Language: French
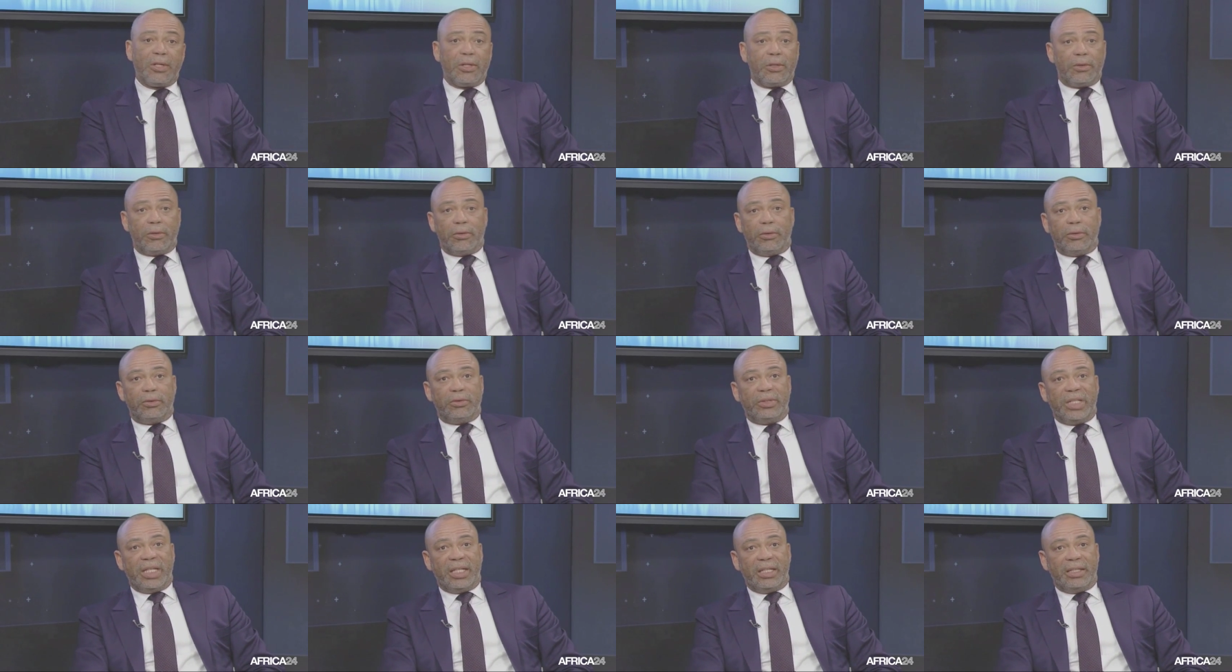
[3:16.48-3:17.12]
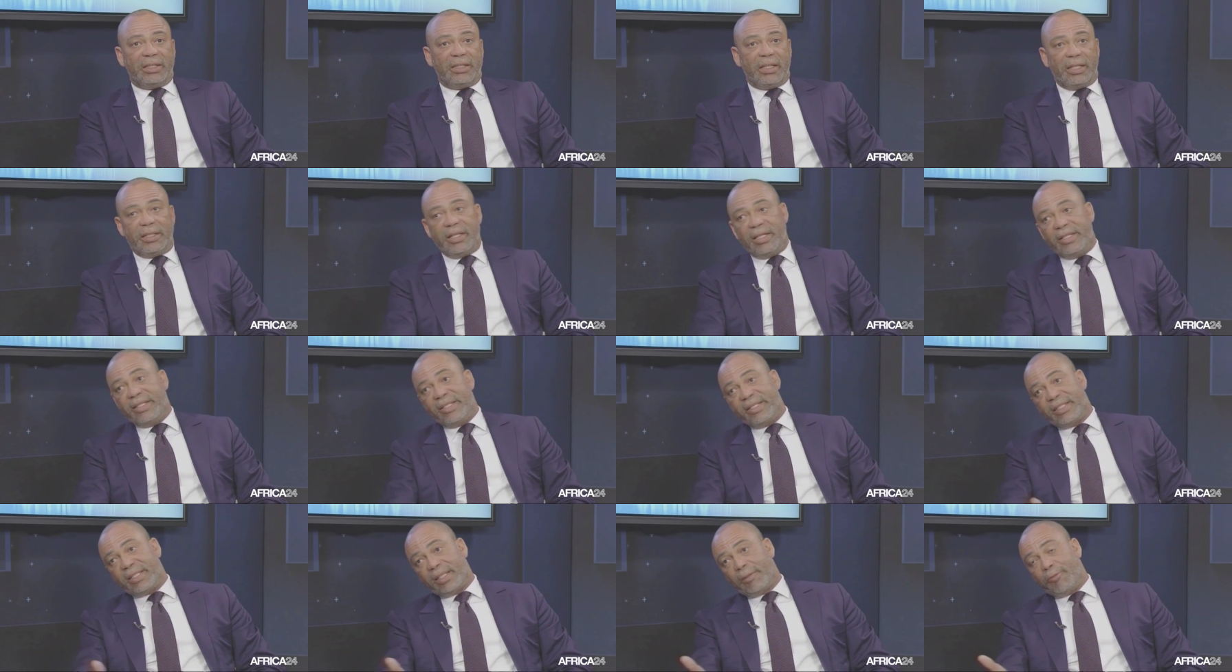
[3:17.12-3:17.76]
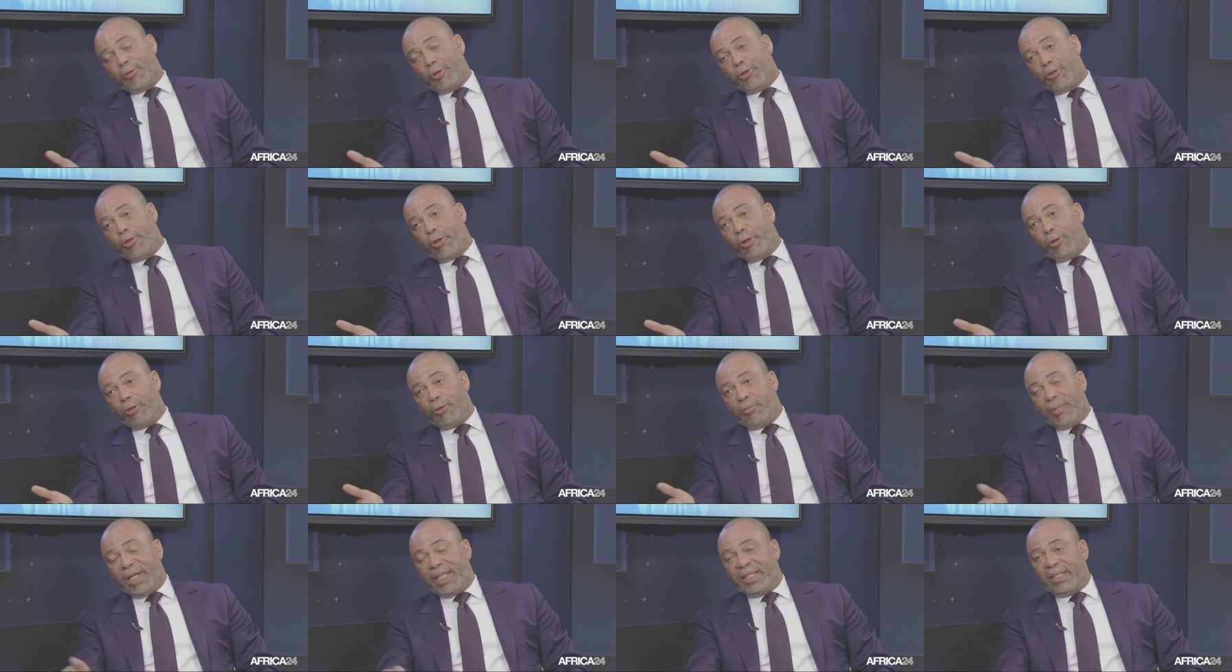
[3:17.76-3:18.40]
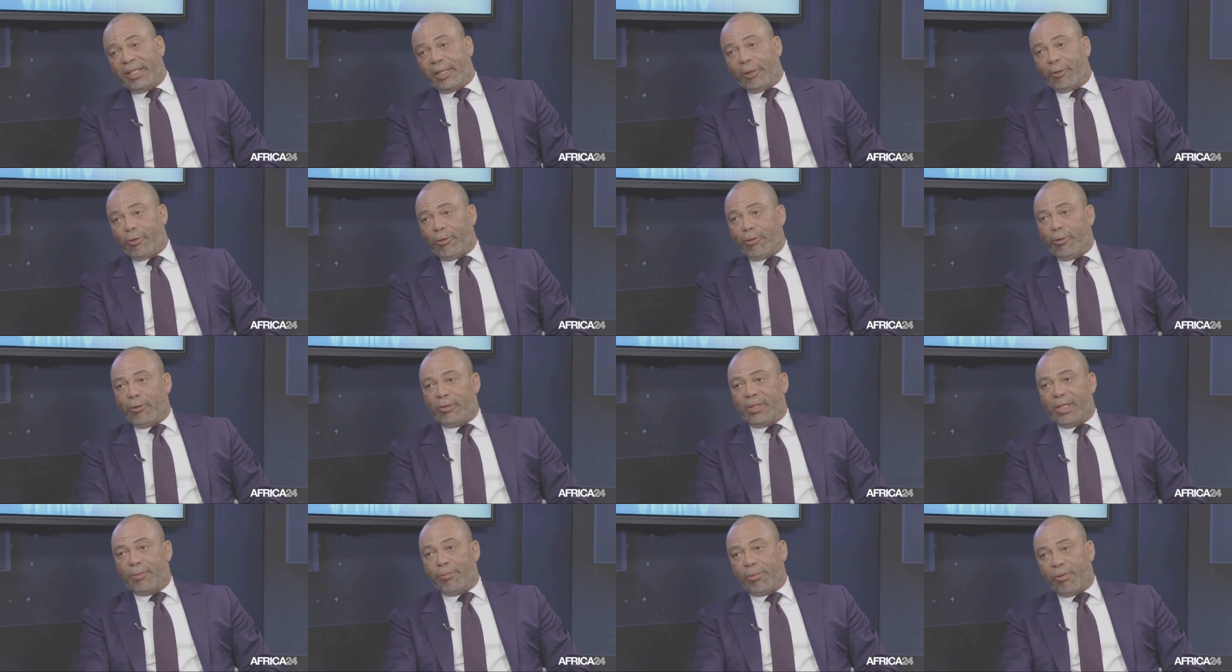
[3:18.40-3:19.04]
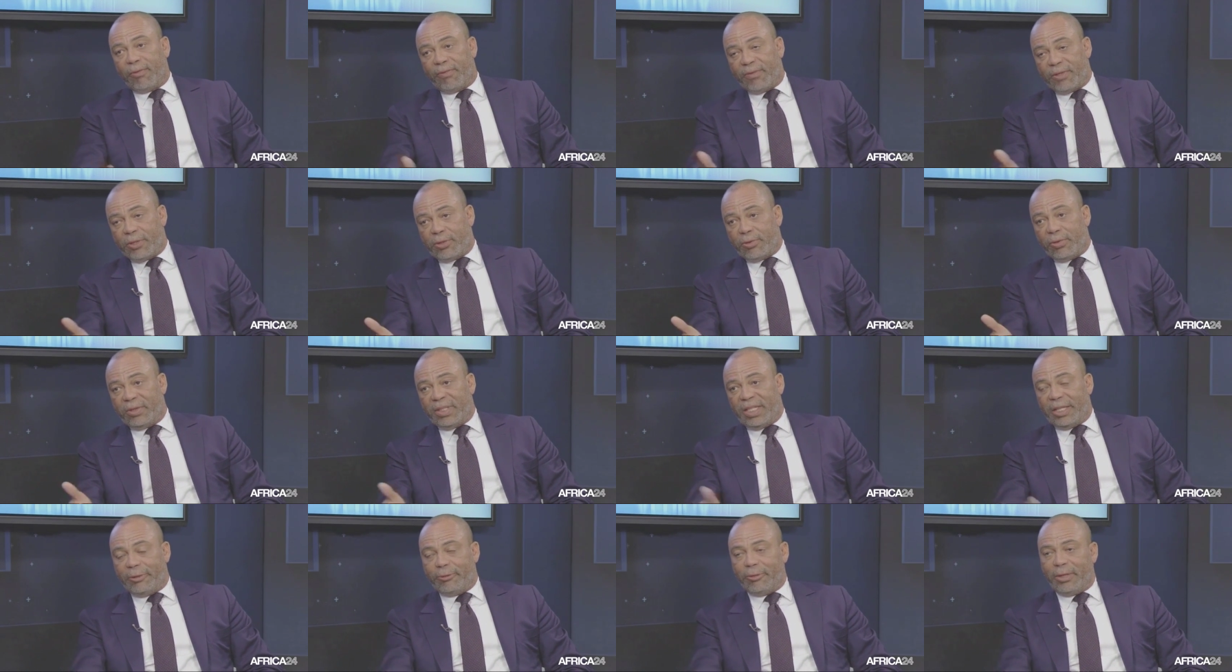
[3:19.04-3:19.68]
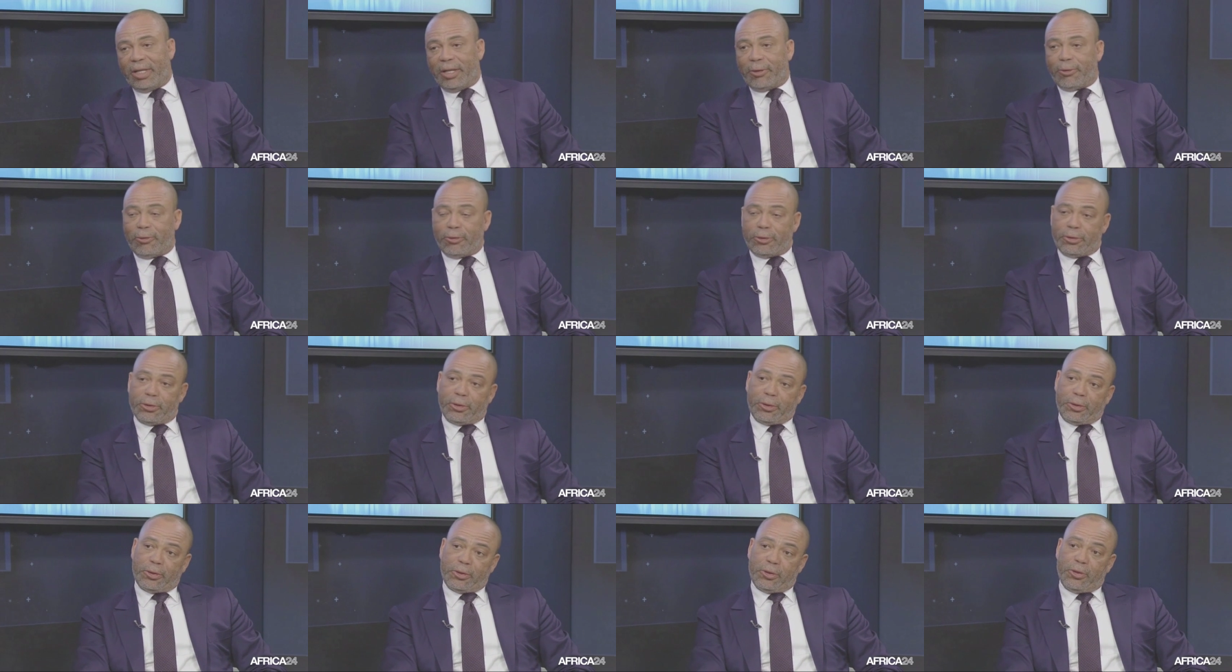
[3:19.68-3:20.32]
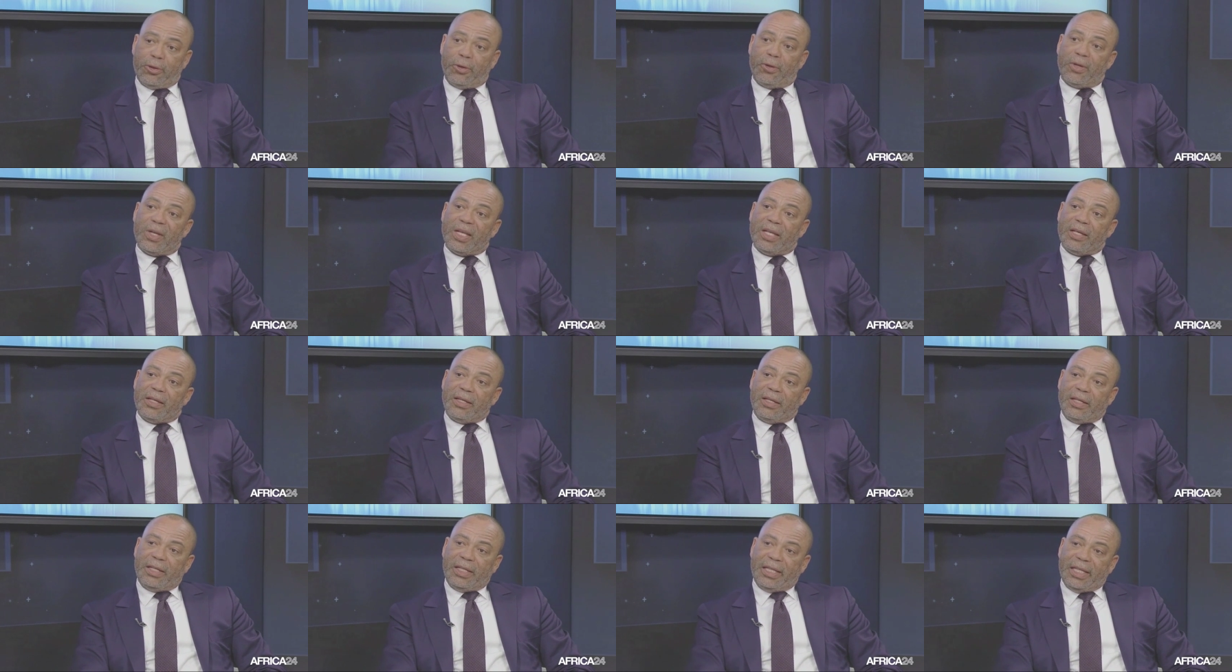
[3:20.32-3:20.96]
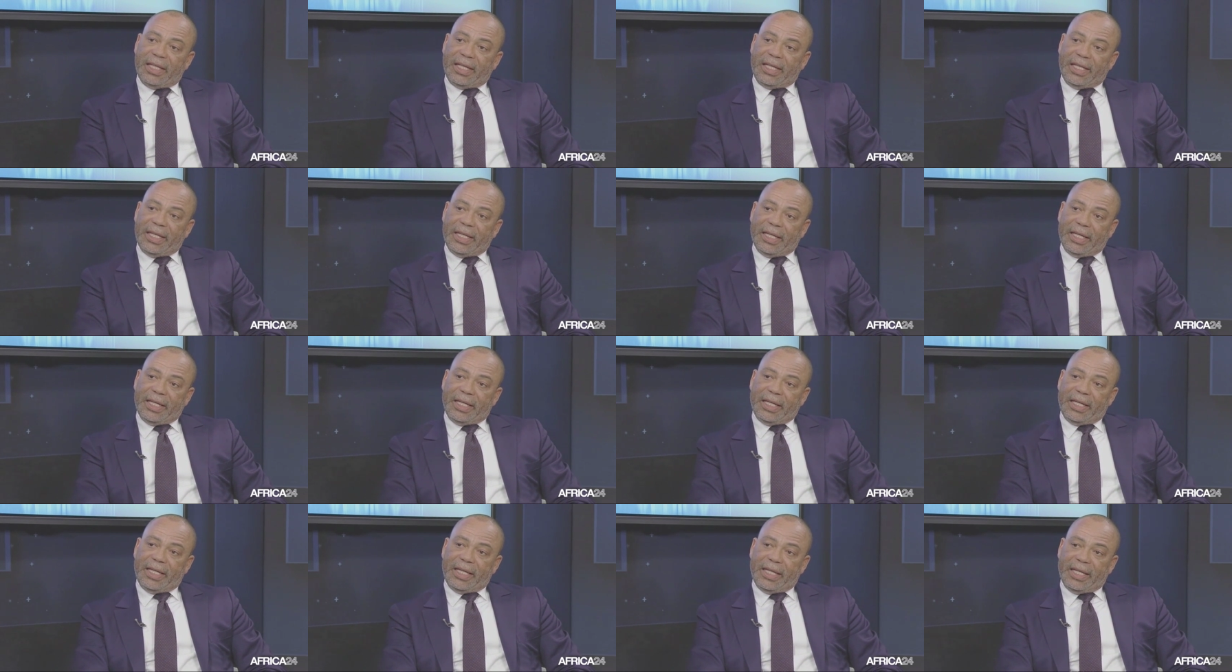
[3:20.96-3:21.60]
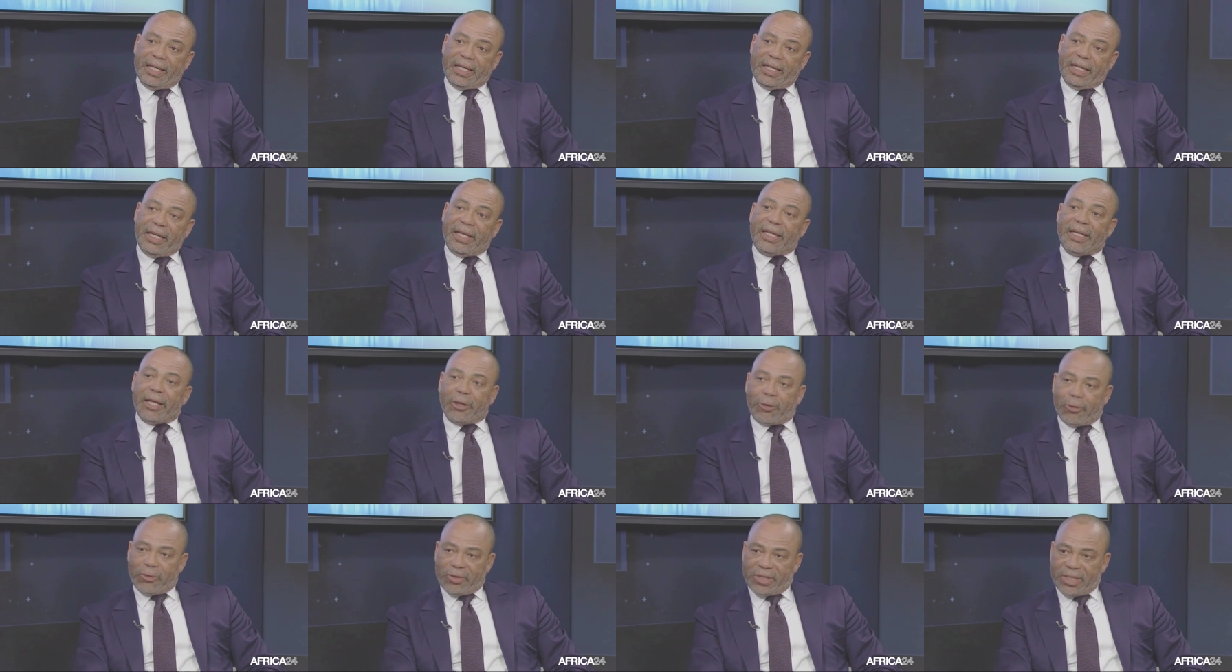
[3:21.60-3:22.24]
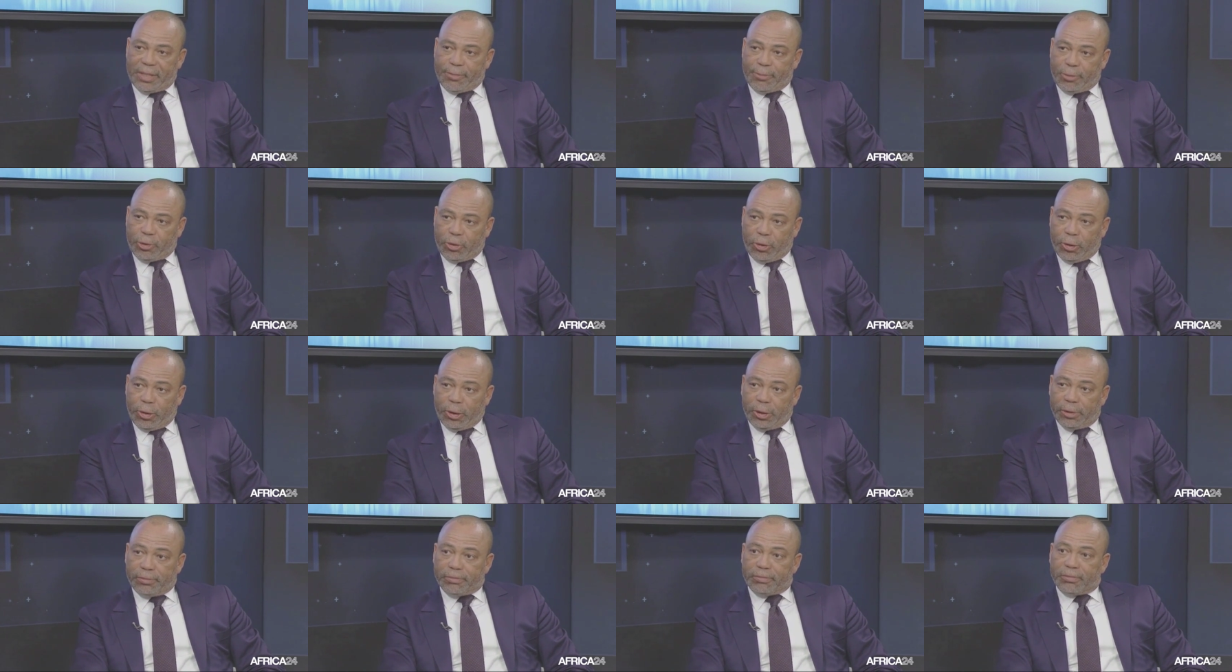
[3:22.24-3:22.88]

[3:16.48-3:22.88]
euh, des, distributeurs de matériaux, des professionnels de la construction et, des concepteurs.